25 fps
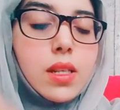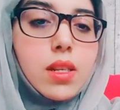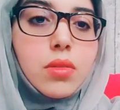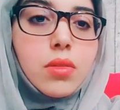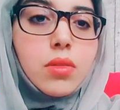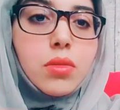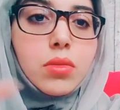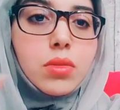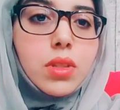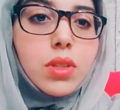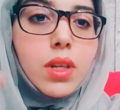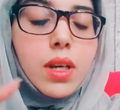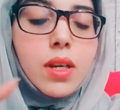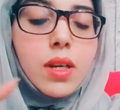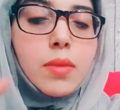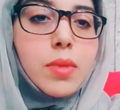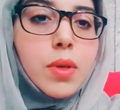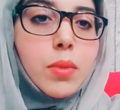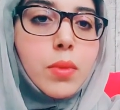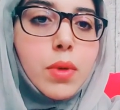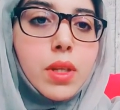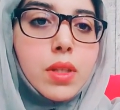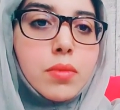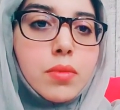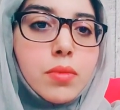اللي يكون تقريبا
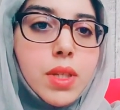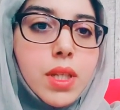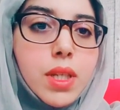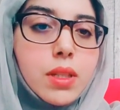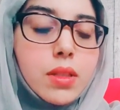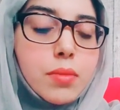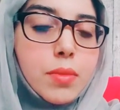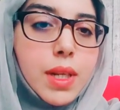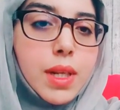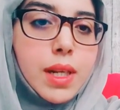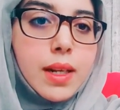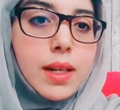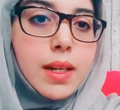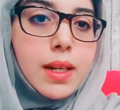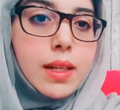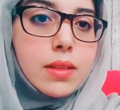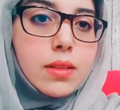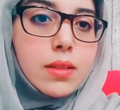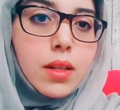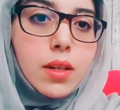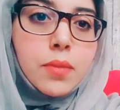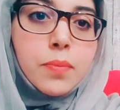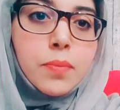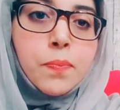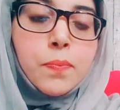واحد 100
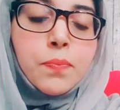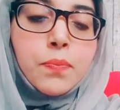مليلتر